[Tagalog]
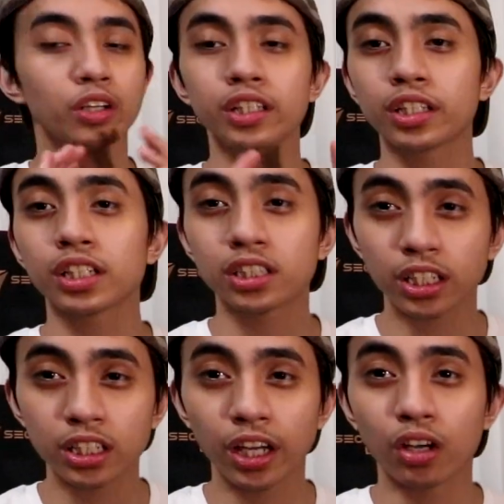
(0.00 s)
Kung
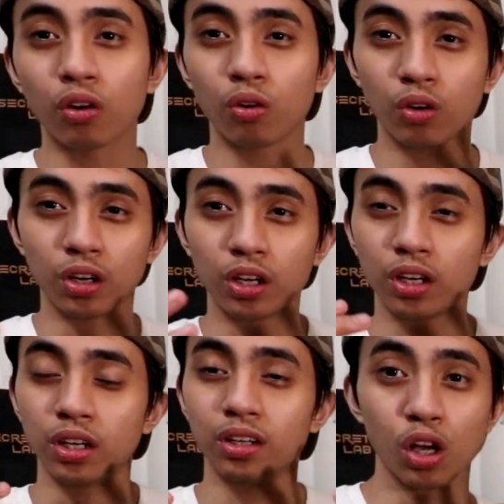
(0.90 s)
interested kayo
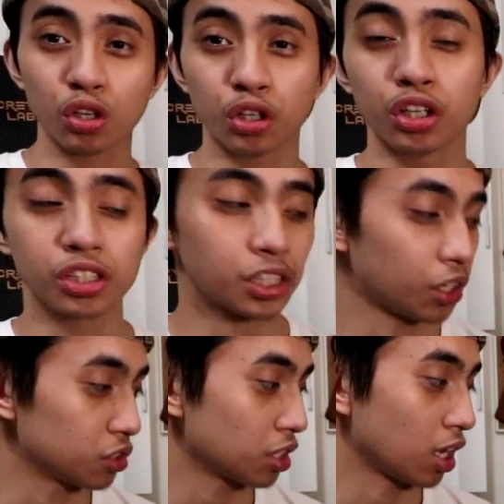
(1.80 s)
or na-curious
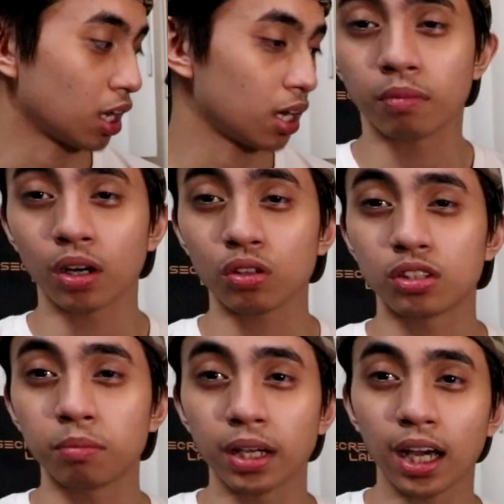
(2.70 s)
kayo sa mga
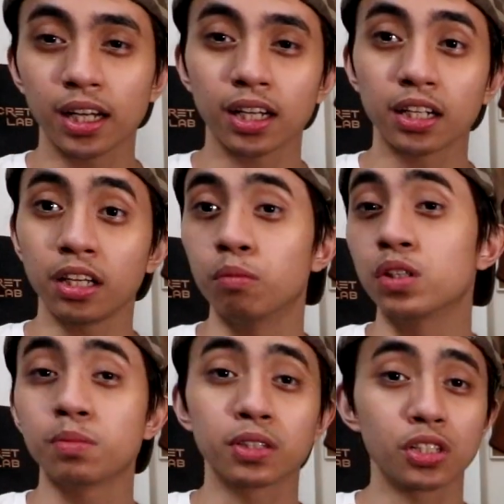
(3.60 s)
custom mechanical
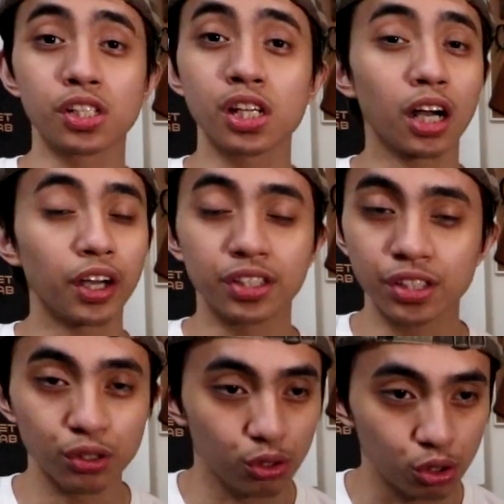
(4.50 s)
keyboards, mag-search lang kayo
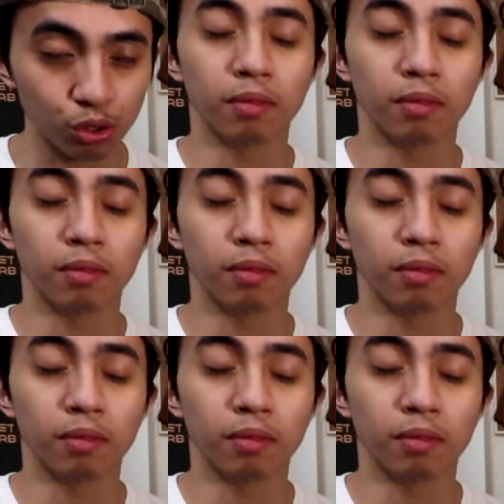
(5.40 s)
sa YouTube.